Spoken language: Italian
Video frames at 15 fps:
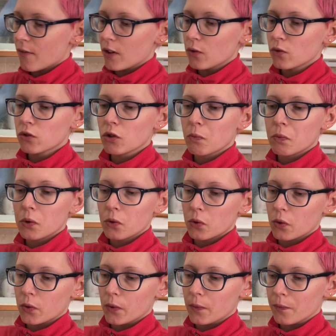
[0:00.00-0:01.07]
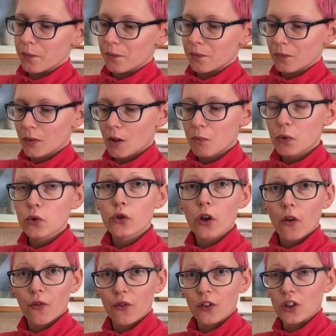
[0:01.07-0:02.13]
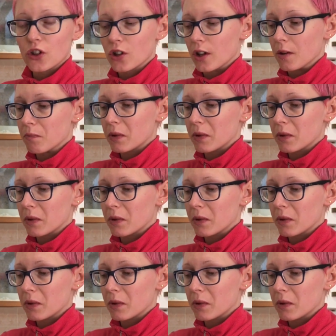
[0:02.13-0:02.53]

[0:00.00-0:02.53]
è venuto più, mm, più soffice